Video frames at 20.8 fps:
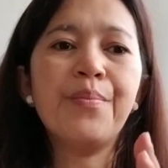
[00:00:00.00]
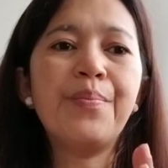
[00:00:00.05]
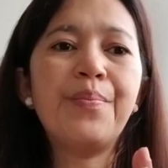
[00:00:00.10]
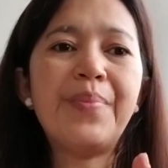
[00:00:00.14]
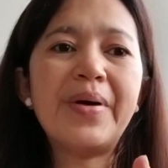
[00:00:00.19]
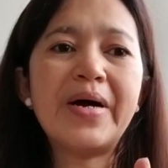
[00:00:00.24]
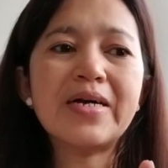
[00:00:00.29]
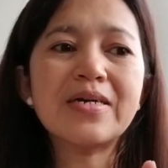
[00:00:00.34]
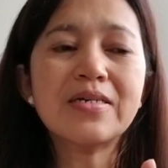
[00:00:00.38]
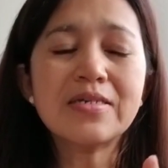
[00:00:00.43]

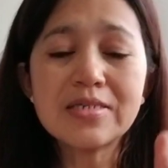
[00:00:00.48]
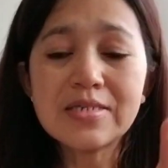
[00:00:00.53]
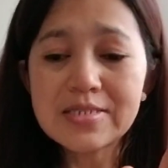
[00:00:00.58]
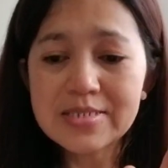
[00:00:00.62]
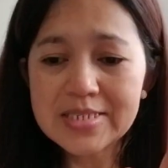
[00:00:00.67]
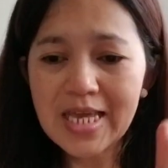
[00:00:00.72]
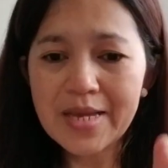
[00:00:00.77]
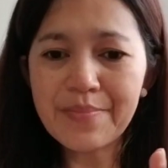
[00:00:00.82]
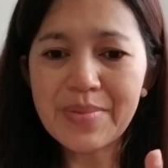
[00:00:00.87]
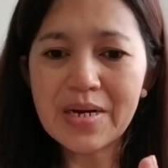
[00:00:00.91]
Pag
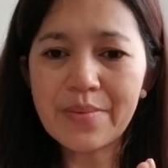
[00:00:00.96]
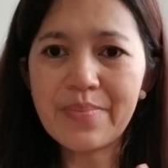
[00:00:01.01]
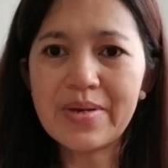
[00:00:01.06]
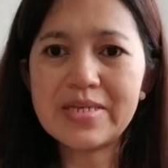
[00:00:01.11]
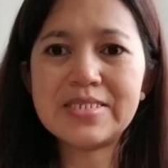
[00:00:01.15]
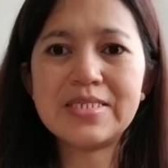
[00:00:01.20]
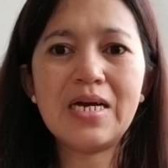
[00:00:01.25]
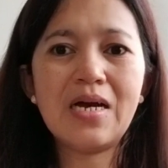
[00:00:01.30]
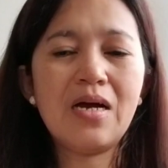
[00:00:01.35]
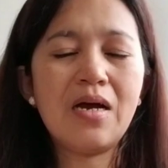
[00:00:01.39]
sa ibang
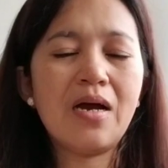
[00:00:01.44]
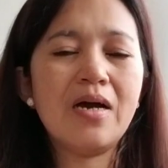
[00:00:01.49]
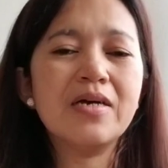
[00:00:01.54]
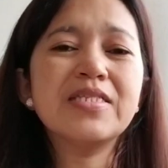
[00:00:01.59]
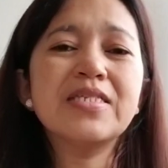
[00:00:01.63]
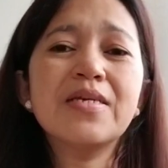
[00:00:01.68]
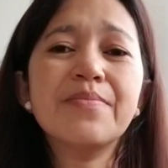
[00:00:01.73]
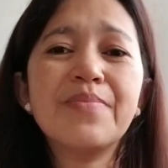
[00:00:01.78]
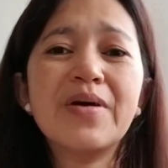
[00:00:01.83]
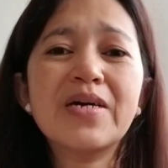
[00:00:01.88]
bansa ka.
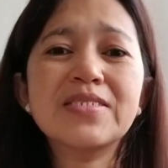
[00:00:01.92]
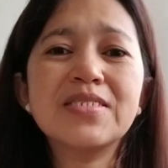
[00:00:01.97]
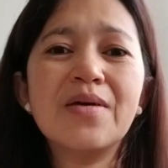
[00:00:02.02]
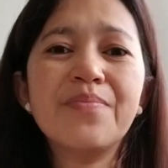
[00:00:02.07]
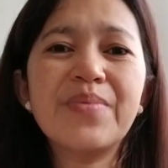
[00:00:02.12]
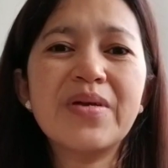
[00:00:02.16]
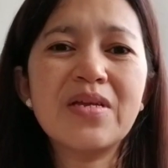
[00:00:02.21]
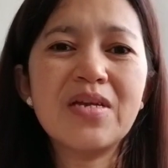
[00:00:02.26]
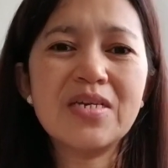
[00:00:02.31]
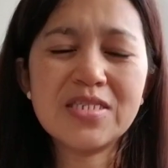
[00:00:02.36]
Kasi pag sa
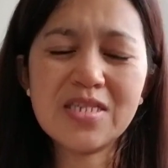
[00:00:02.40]
Pinas,